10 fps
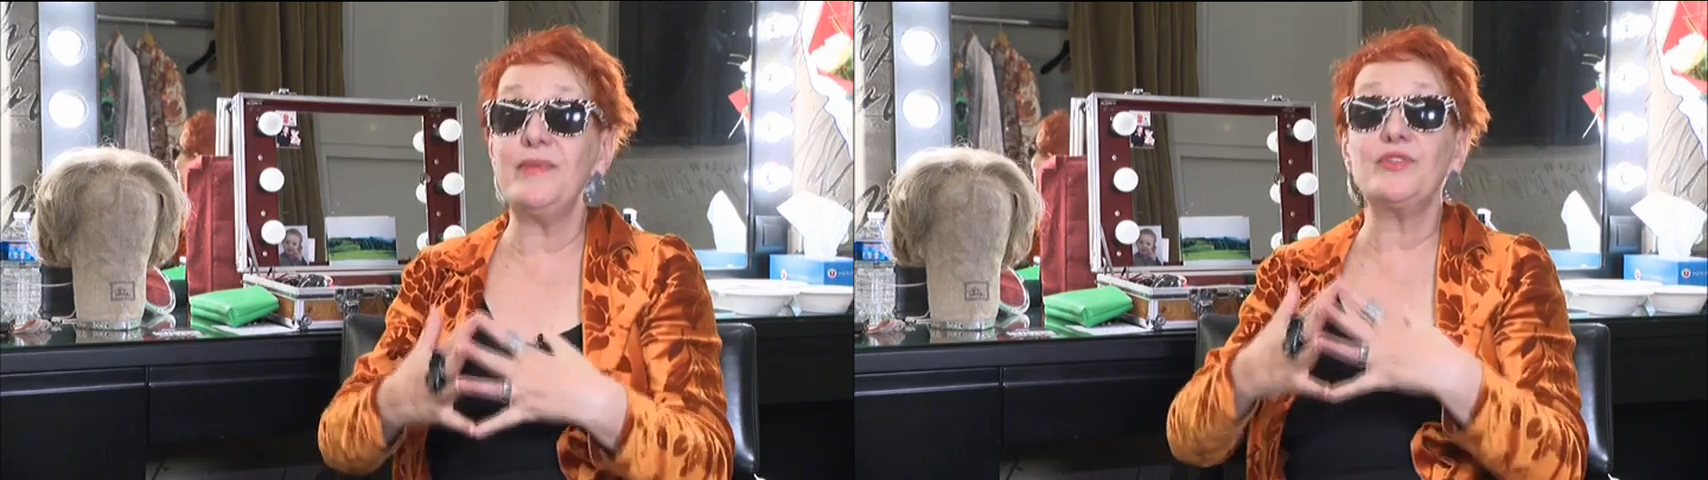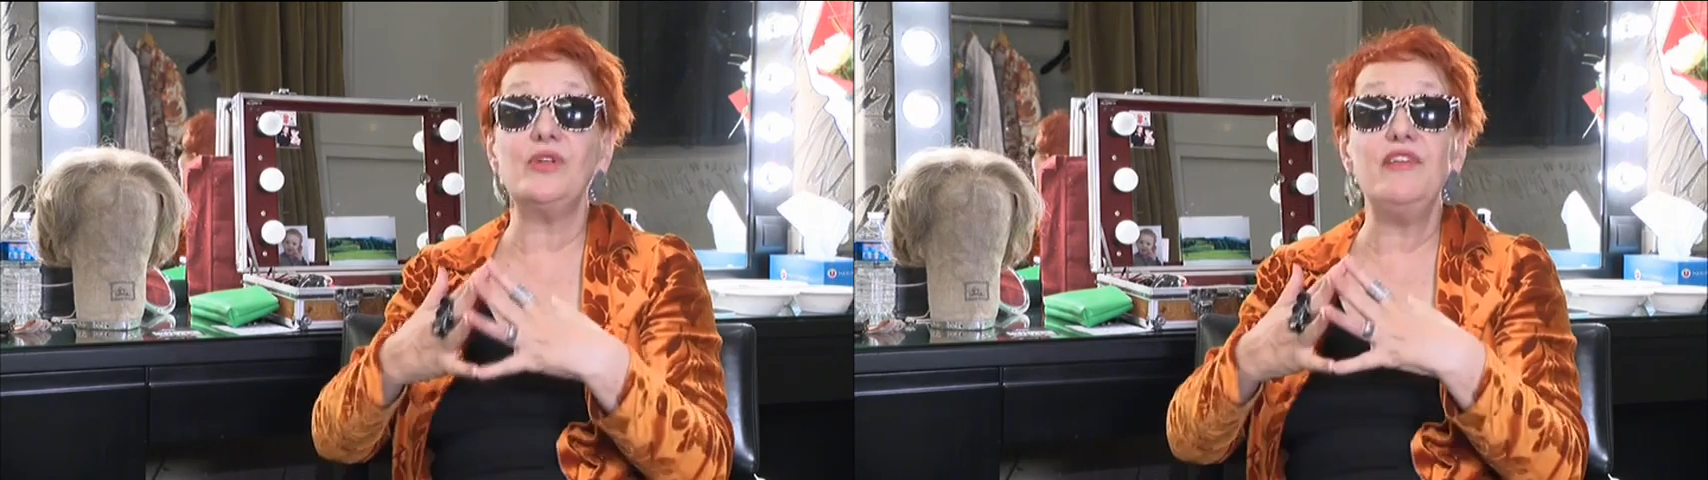
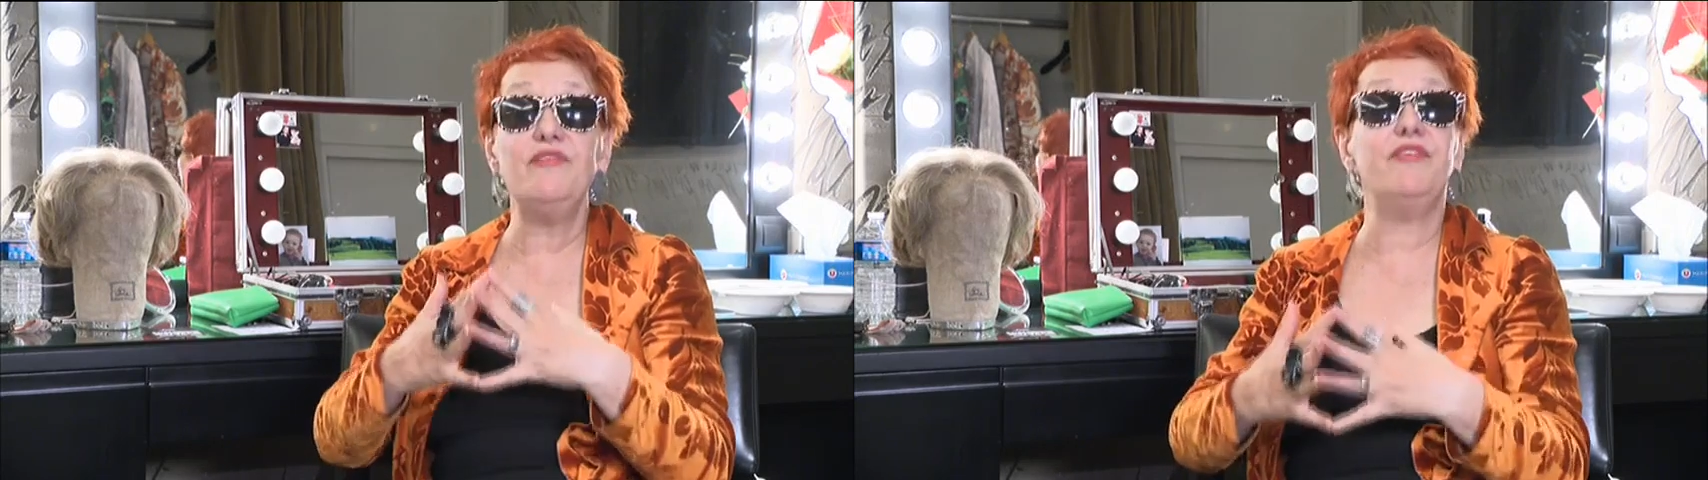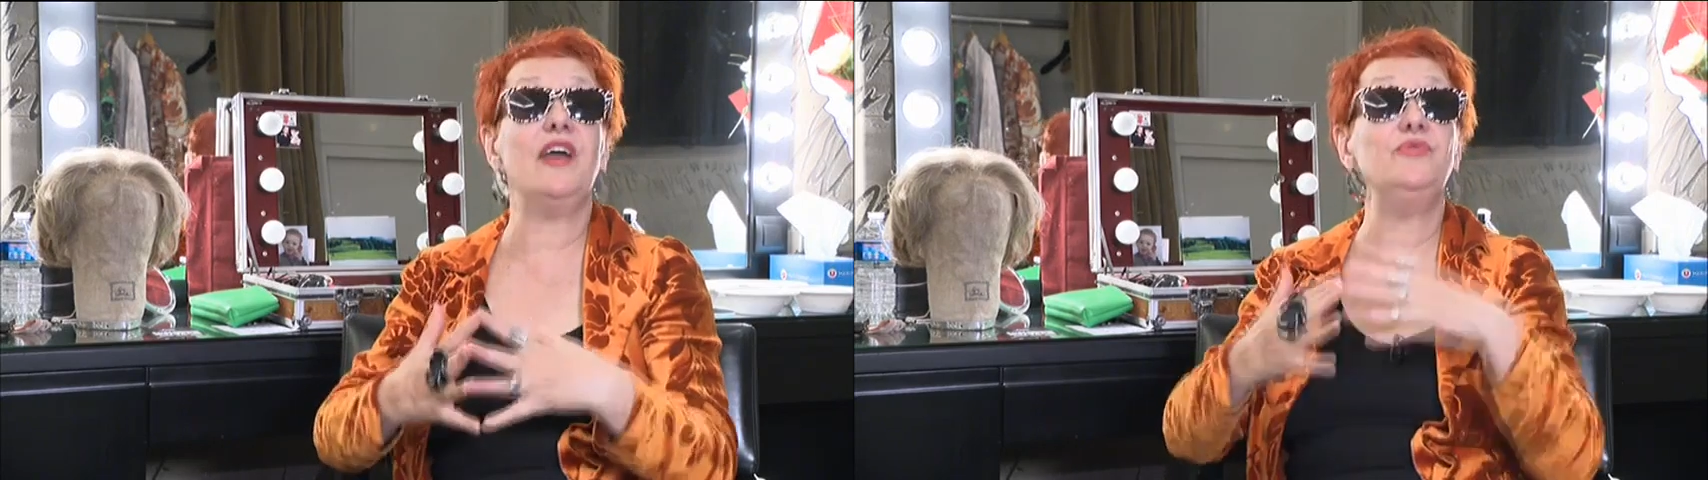parce que les
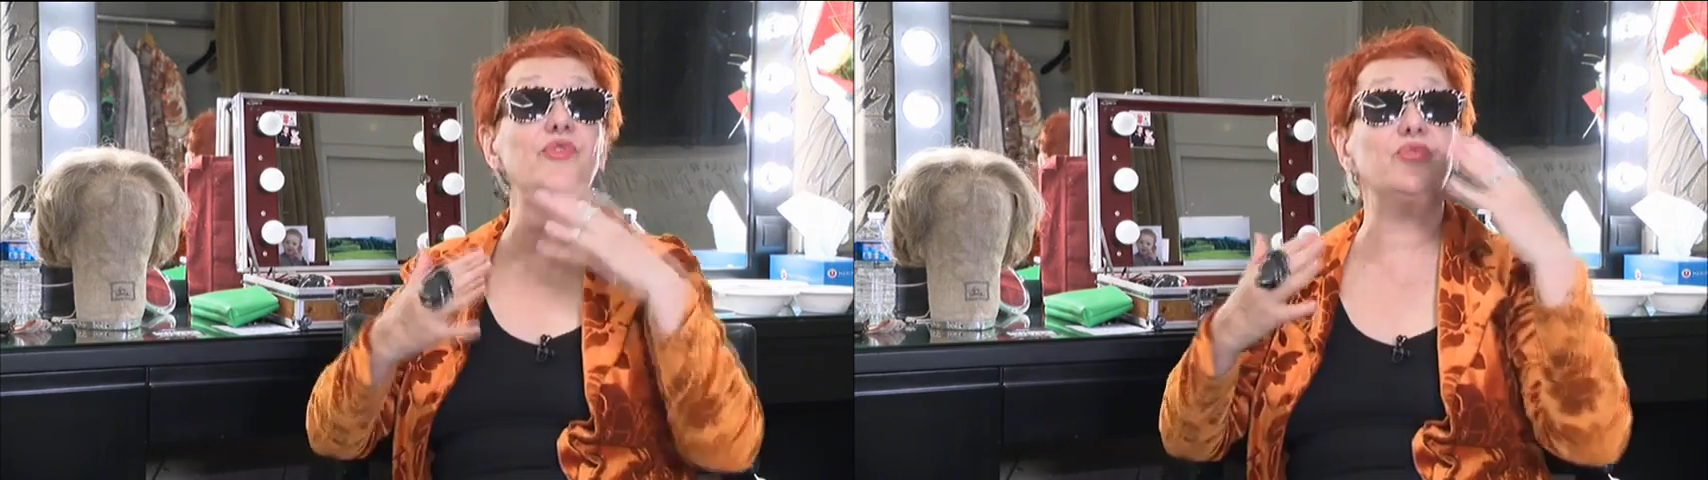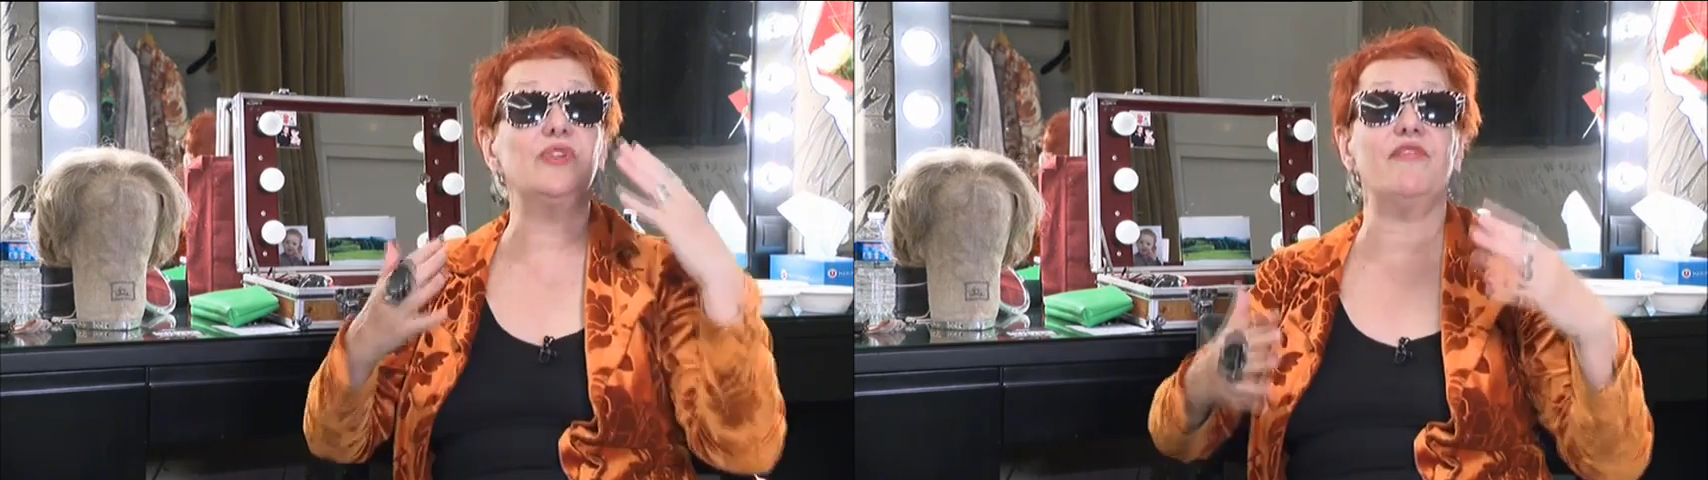fans
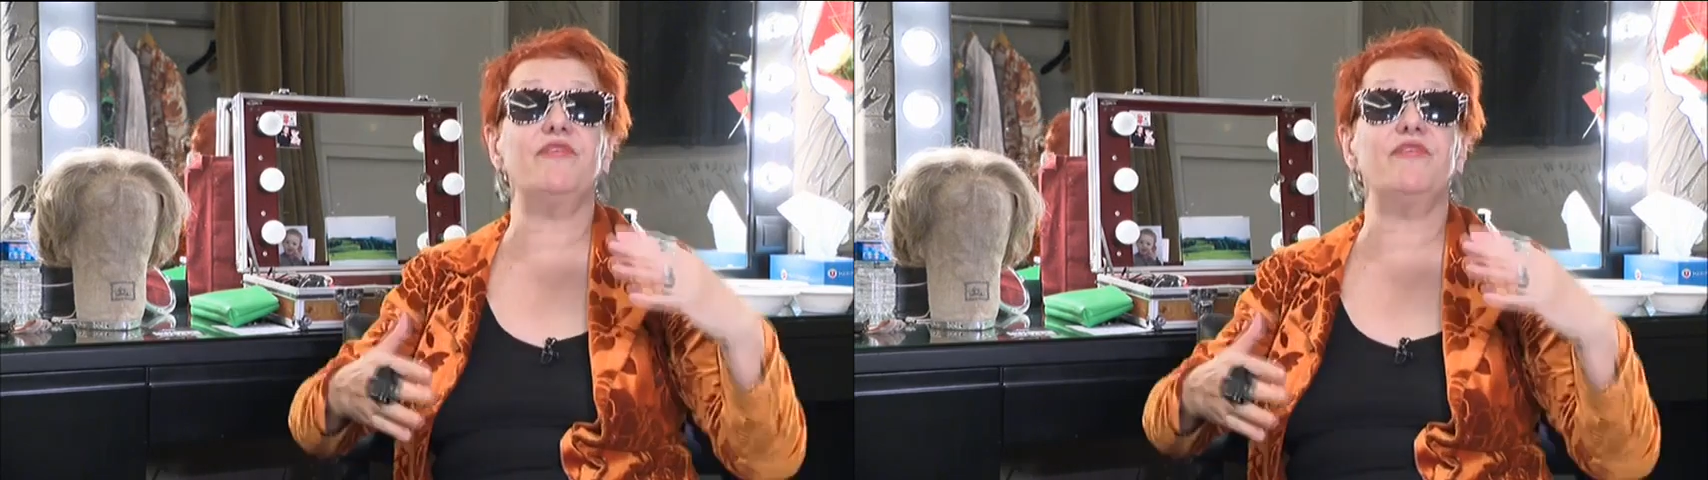de toute la